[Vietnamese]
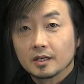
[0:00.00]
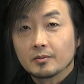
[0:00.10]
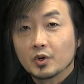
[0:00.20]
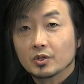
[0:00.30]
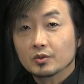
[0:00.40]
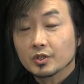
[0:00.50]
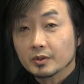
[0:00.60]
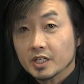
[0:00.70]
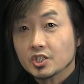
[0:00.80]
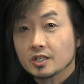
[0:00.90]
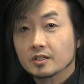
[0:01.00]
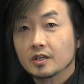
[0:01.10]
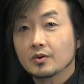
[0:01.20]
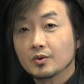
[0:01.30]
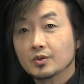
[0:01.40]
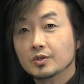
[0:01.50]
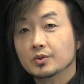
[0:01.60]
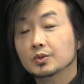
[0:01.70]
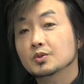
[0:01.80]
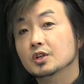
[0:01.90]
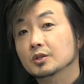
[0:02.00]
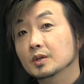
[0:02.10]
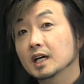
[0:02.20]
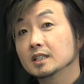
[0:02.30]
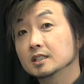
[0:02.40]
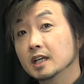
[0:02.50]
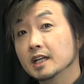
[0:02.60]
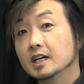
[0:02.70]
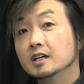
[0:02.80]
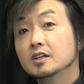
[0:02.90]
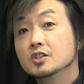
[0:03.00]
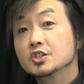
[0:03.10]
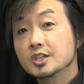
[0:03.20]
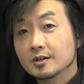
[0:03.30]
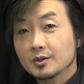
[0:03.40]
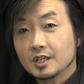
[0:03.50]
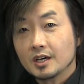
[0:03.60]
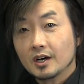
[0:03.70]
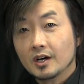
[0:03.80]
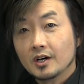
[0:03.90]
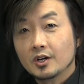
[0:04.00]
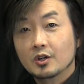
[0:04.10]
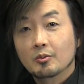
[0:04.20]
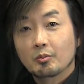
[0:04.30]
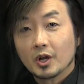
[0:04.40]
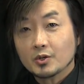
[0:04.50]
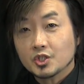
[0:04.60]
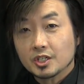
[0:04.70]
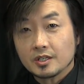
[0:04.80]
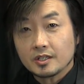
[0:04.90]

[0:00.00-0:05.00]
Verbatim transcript: môn lũ nông đã chín là chỉ hồ đâu của tụi sao tông gan để tây na trâu y o plau chi